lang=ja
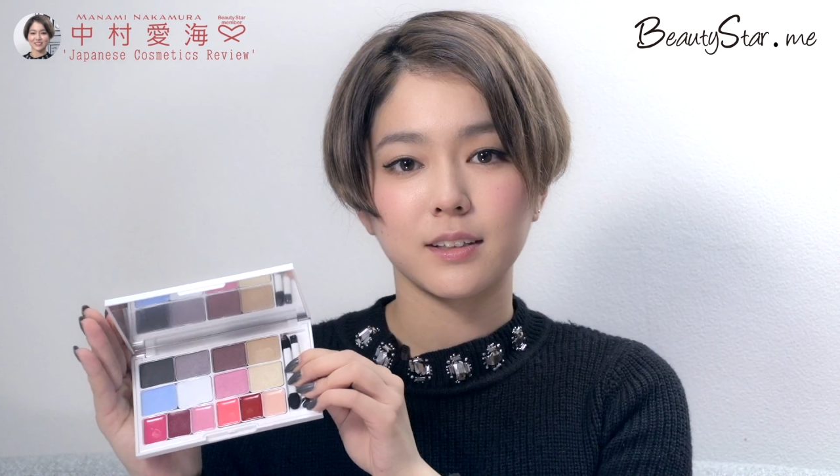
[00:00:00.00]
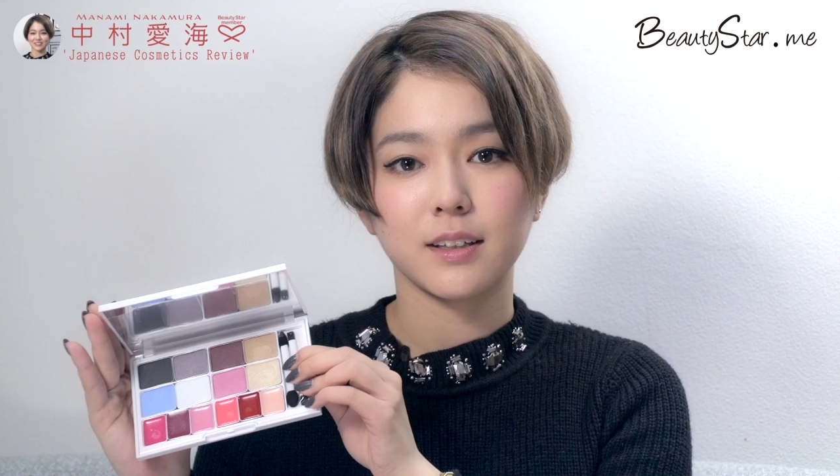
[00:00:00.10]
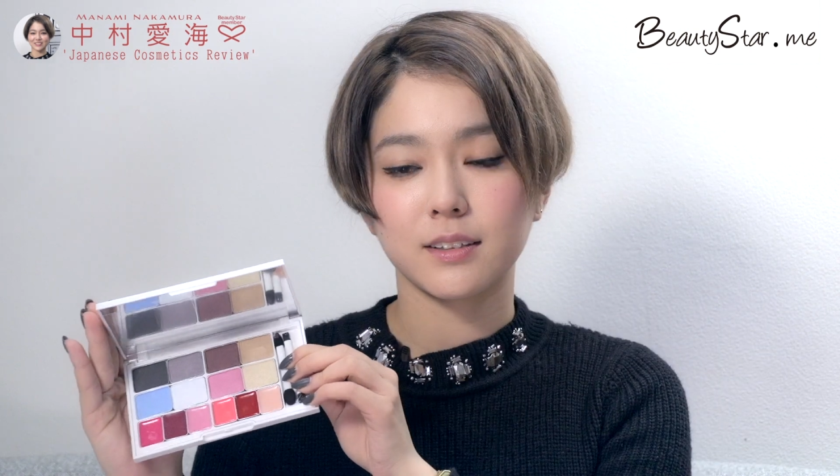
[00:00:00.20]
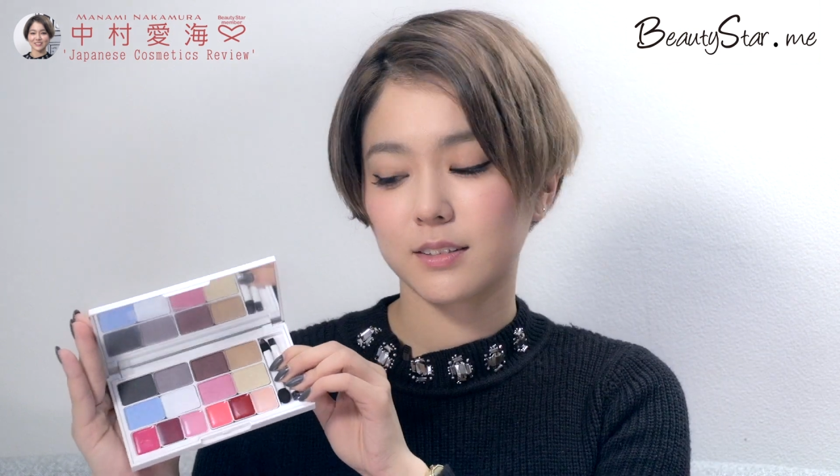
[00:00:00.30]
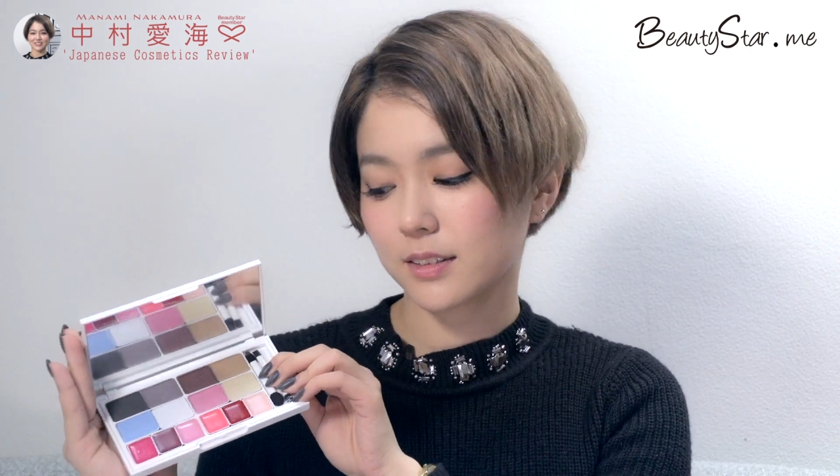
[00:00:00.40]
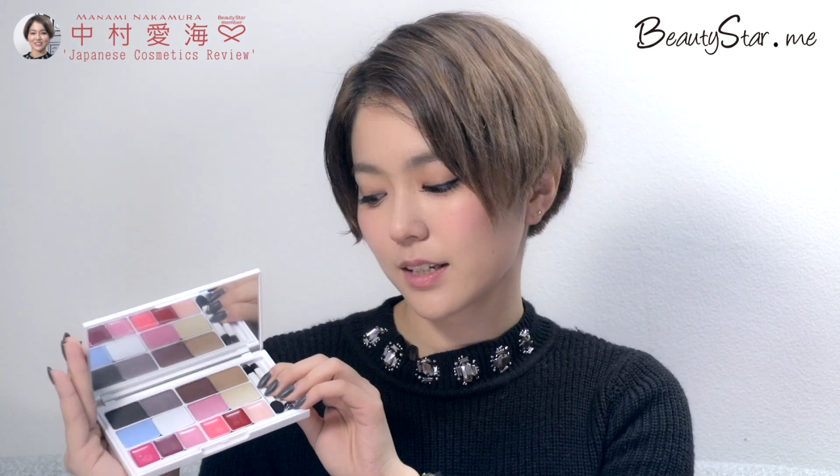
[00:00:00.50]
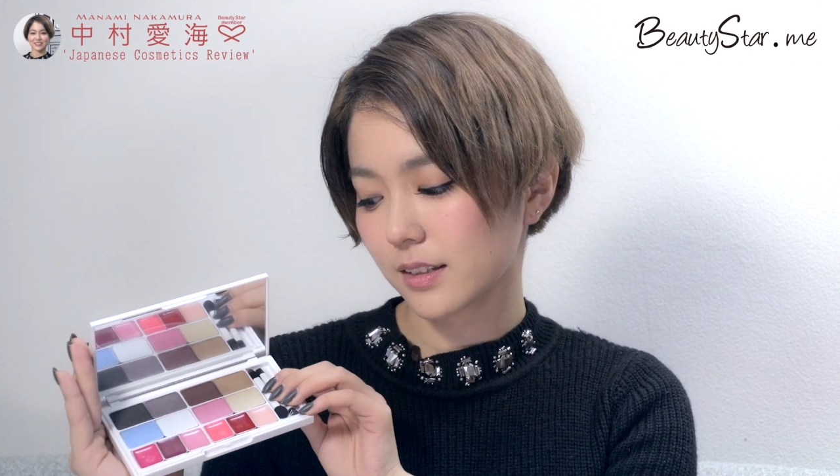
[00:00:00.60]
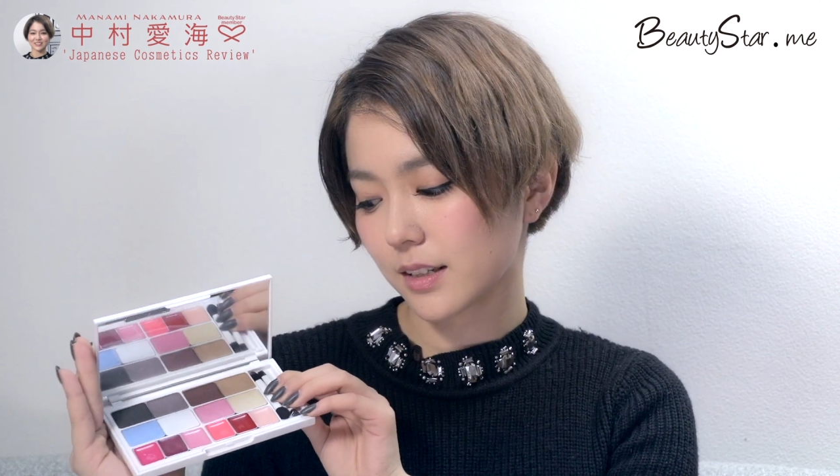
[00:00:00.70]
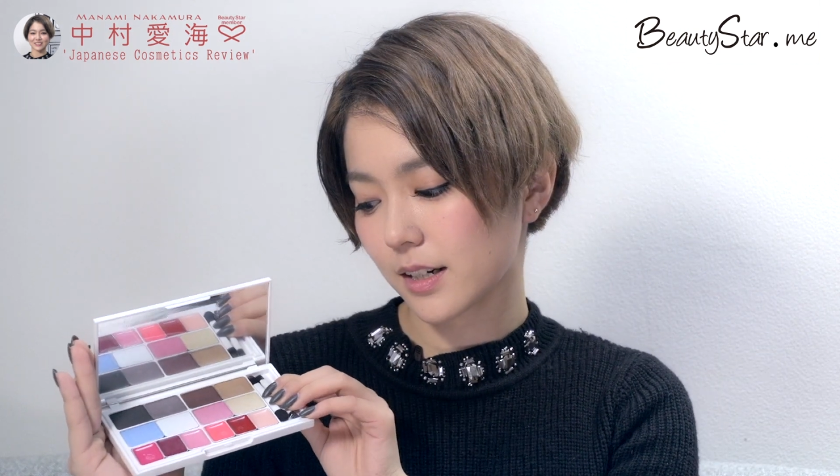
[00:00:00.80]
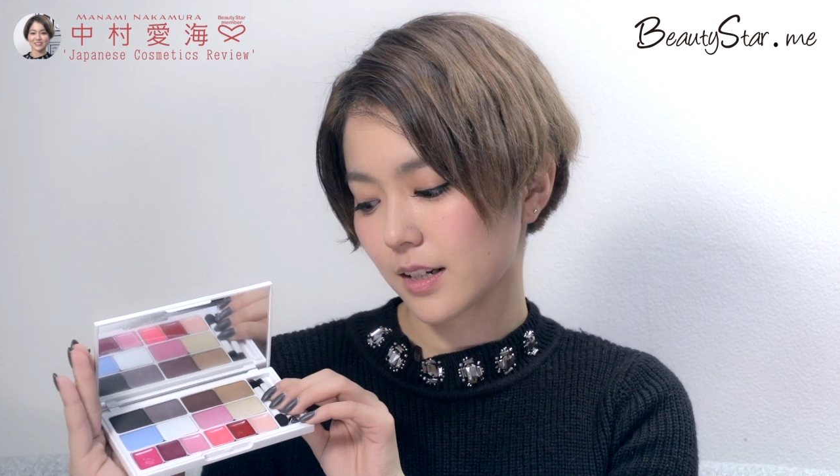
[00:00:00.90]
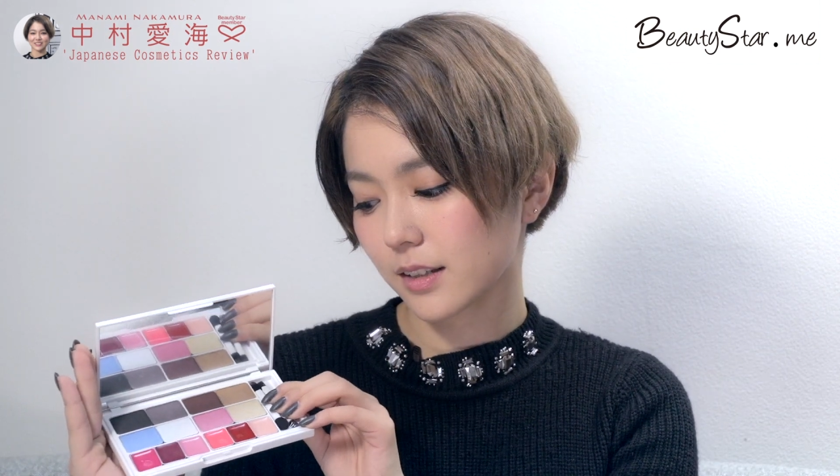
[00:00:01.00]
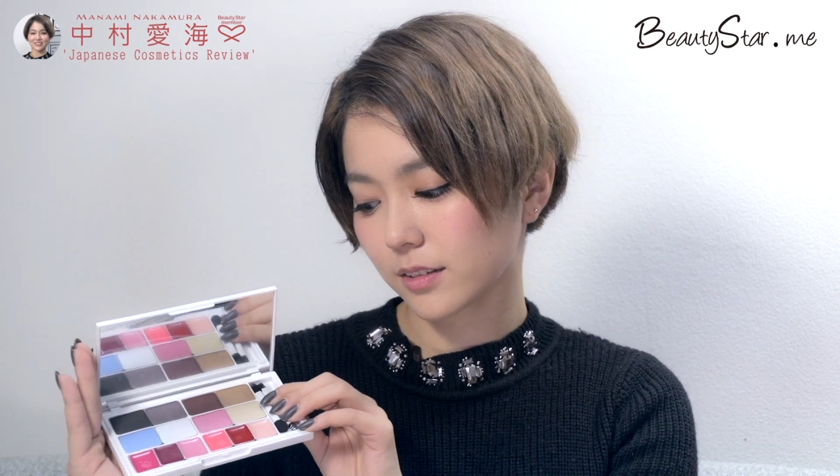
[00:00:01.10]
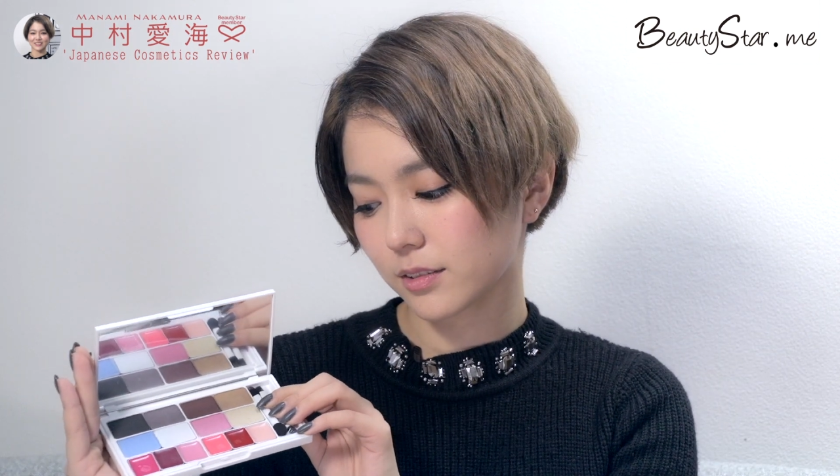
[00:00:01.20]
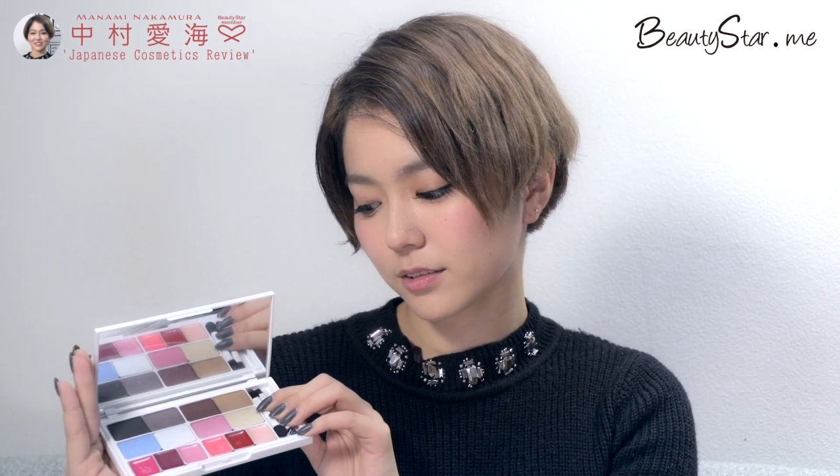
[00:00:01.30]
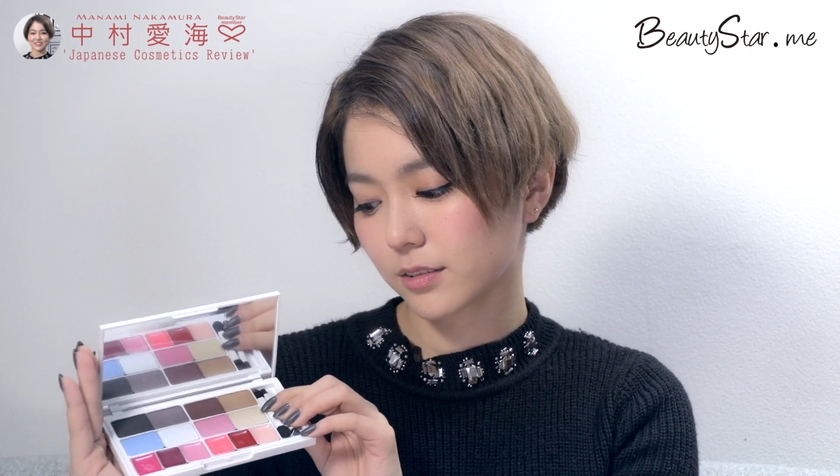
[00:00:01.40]
たくさんカラー
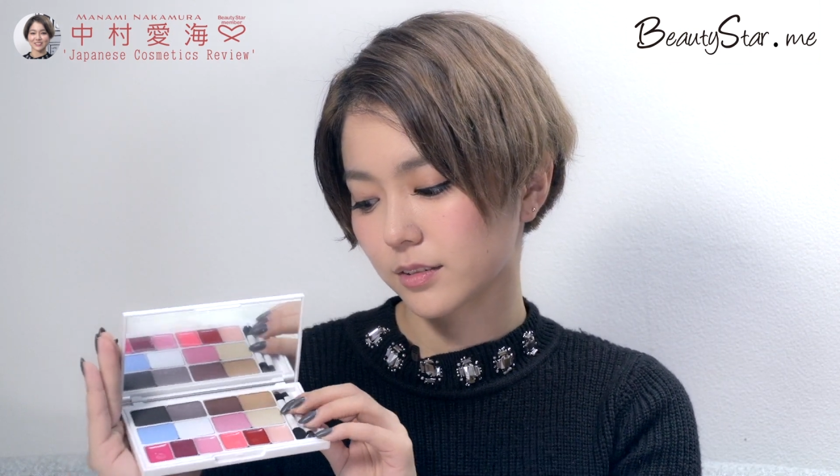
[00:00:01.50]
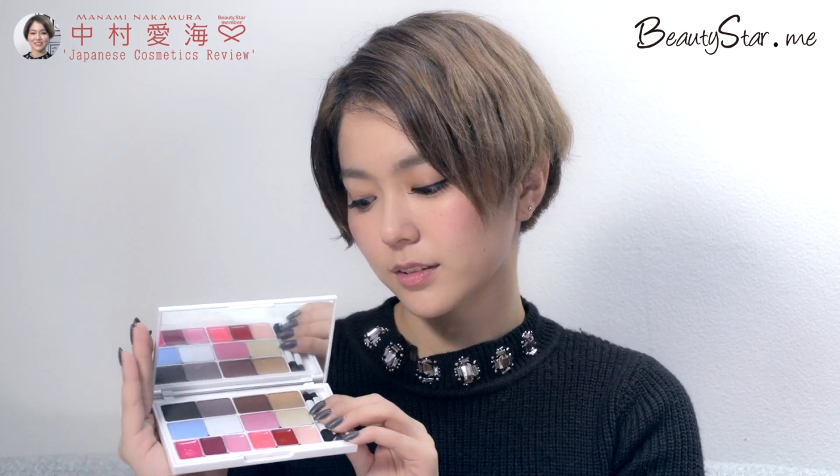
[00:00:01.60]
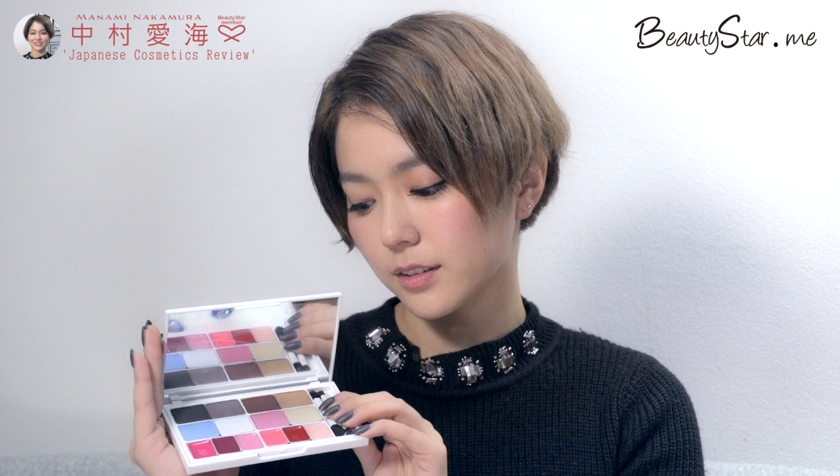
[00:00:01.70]
と